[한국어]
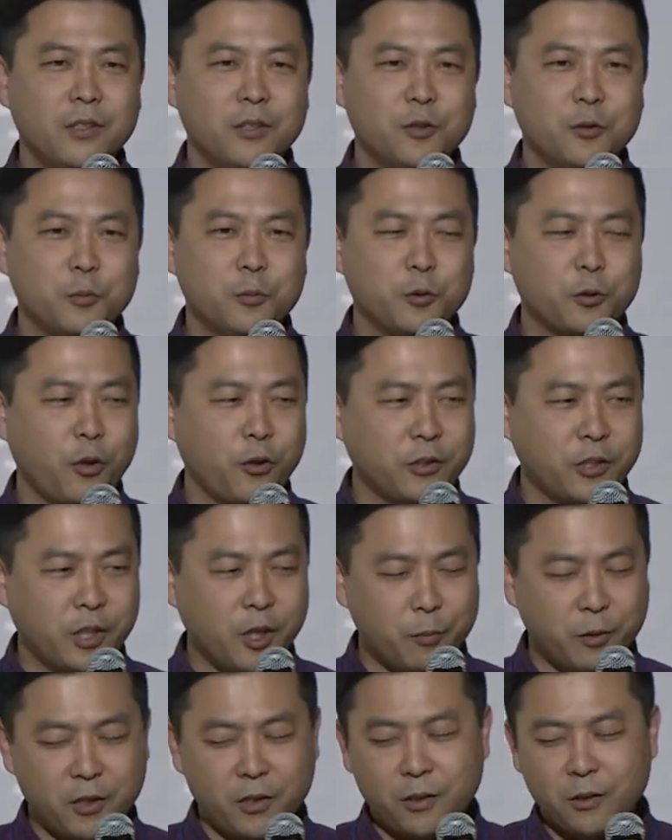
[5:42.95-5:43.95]
뭐, 뭐
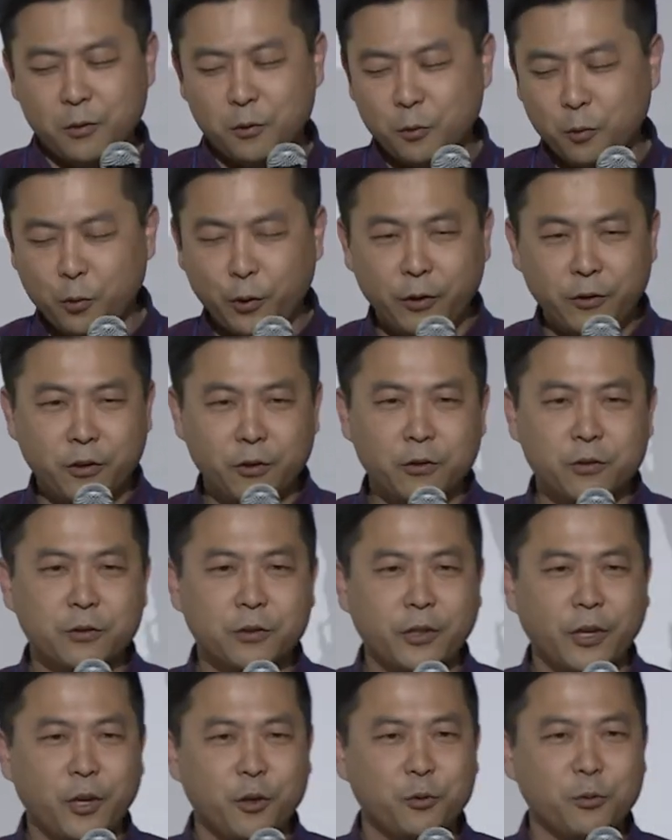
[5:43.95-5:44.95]
경제개발 5개년
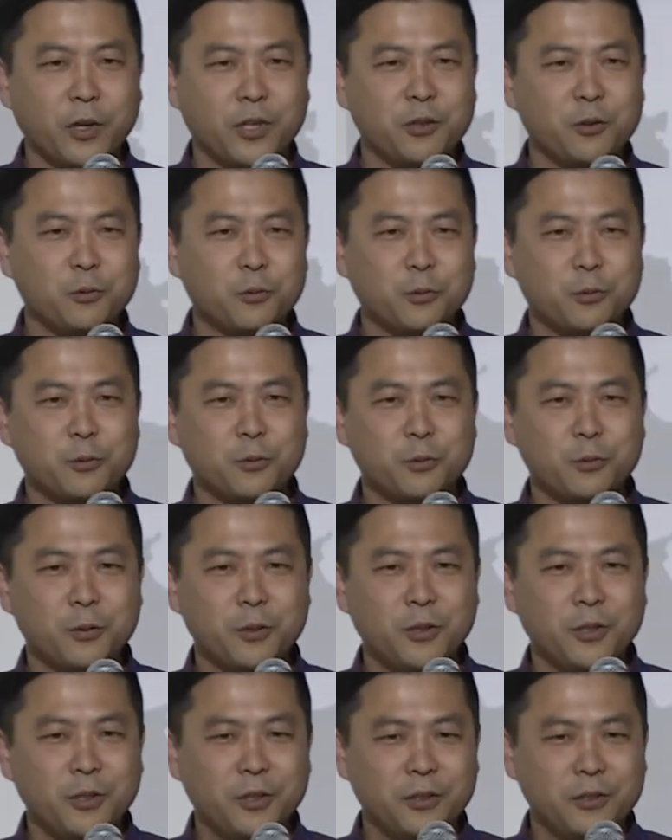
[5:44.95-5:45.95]
계획도 아니고
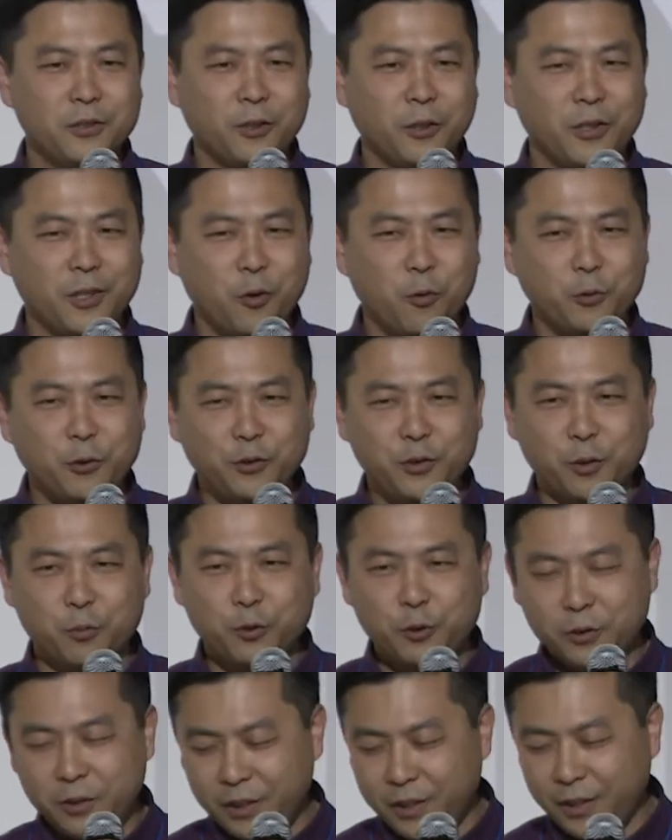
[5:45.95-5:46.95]
저희가 5년 뒤에
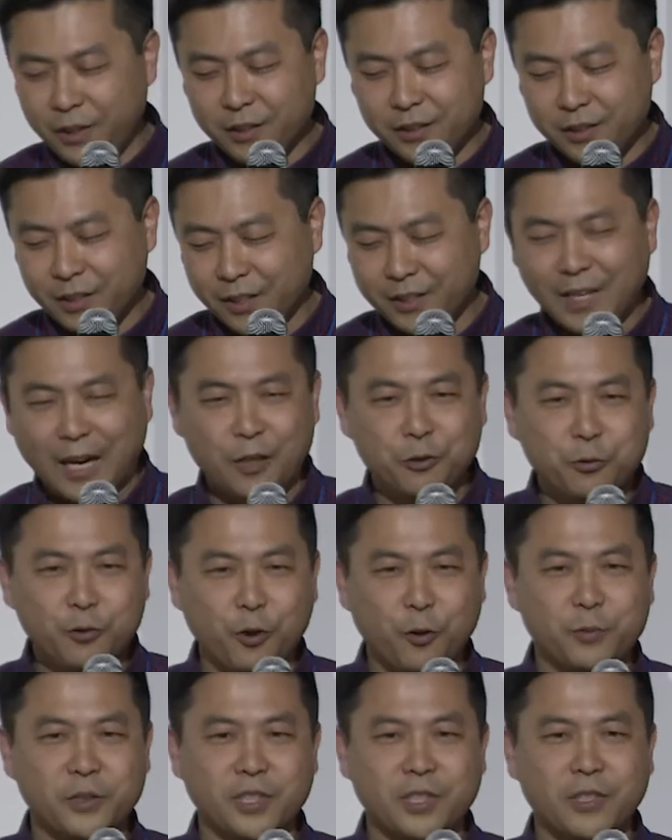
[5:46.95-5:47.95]
무슨 일이 생길지 사실 알 수가
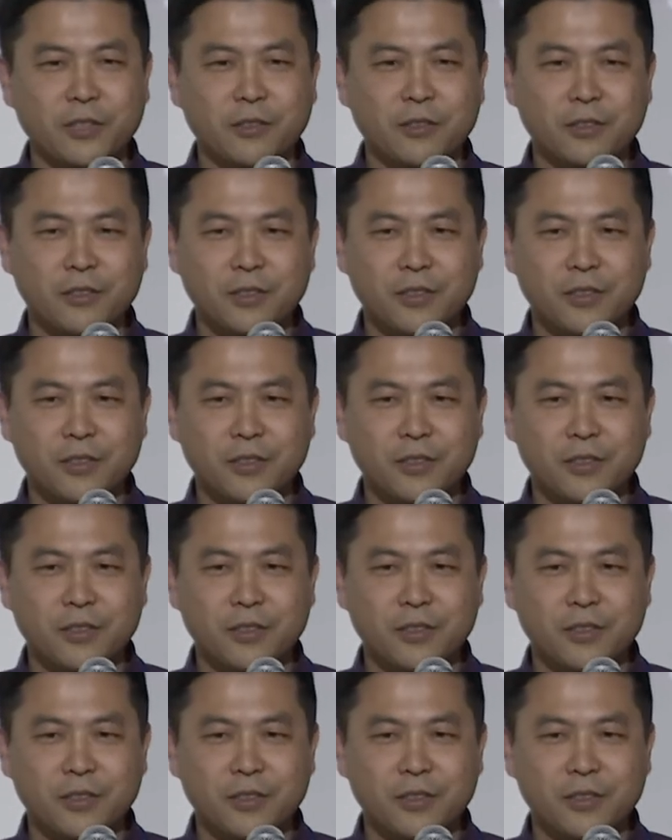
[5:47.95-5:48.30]
없잖아요.